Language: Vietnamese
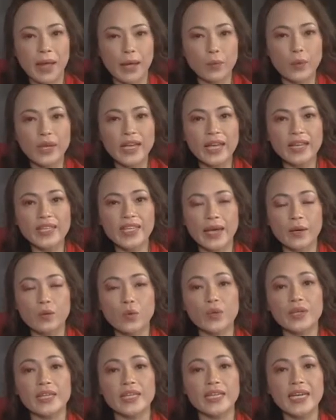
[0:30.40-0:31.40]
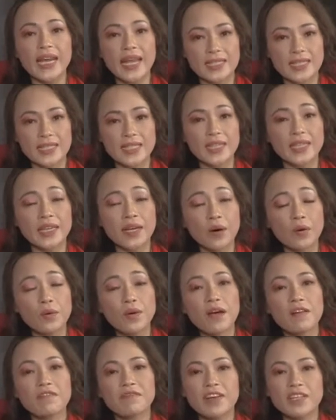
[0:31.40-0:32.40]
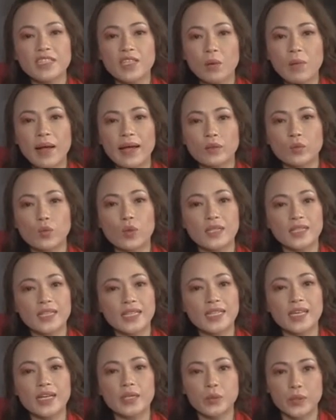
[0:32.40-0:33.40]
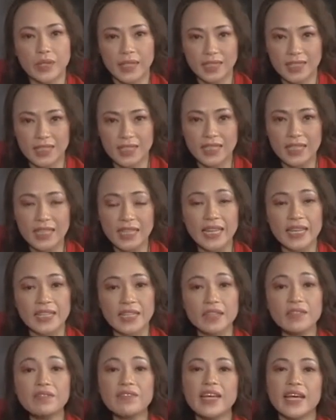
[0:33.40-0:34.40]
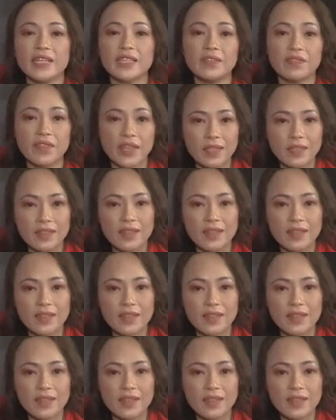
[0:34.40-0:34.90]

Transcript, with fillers: lại quý khán giả của diễn đàn CEO phát sóng hàng tuần trên kênh truyền hình Kinh tế Tài chính VITV.